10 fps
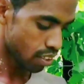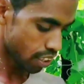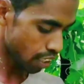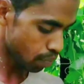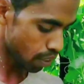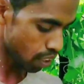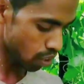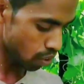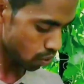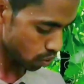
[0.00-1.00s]
नहीं पहले
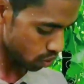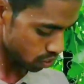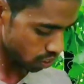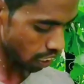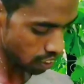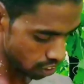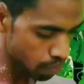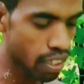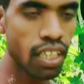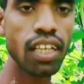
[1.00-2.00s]
साथे
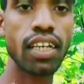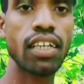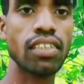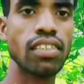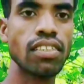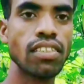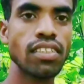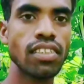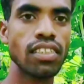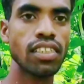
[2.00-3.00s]
में ही लगे रही
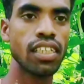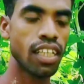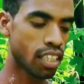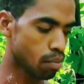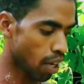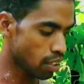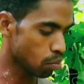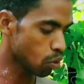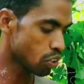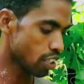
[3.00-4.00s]
है ना लेकिन भाजी
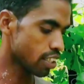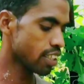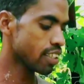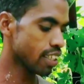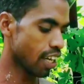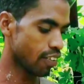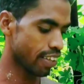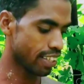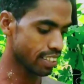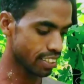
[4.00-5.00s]
बहुत जल्दी ही तैयार हुए